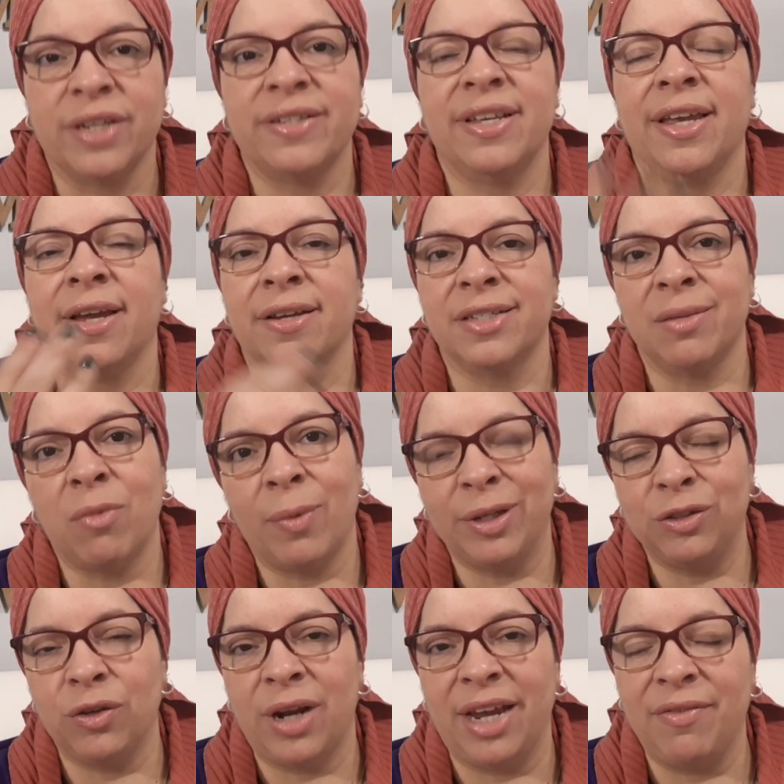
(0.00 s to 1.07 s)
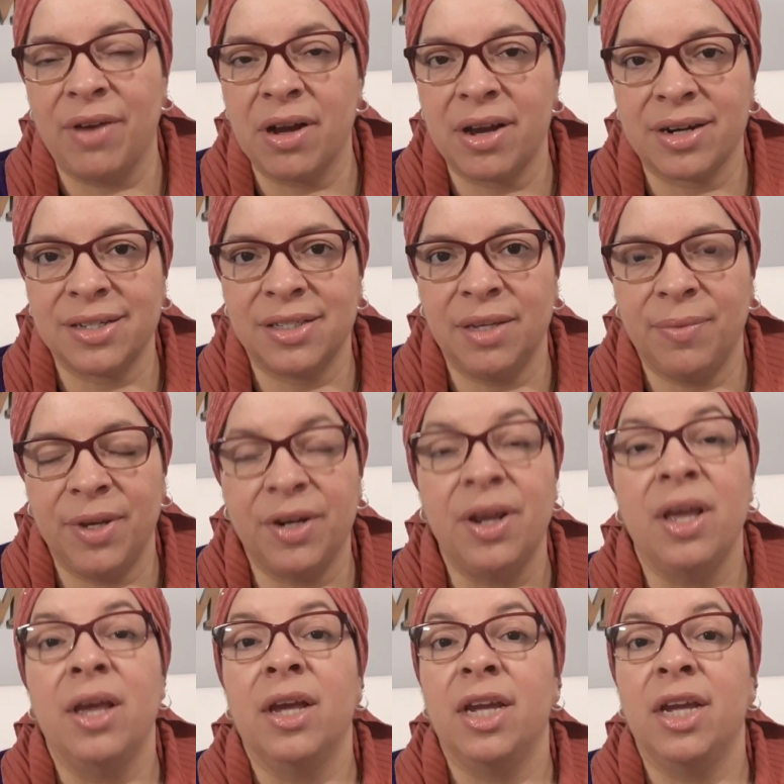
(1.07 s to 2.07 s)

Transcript: Así que en este momento la iban a recibir